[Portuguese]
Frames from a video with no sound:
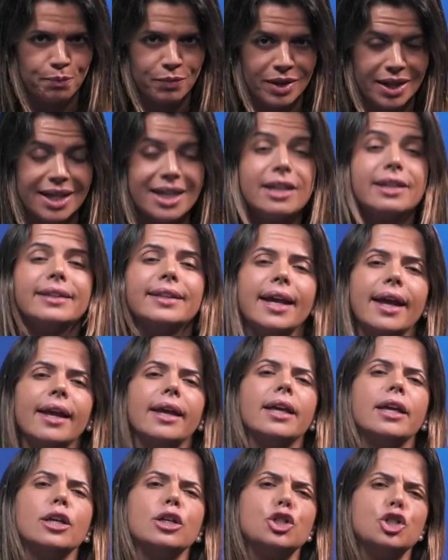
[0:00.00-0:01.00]
e ter
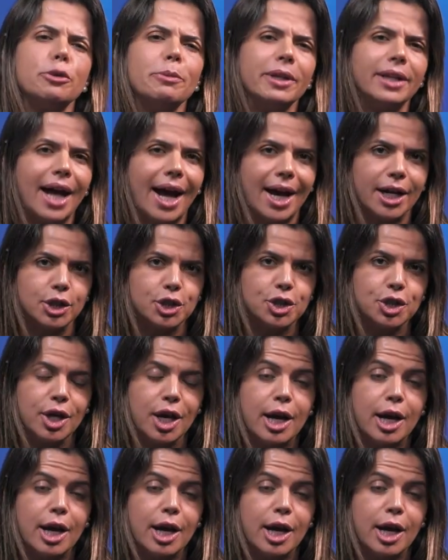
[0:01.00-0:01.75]
intimidade.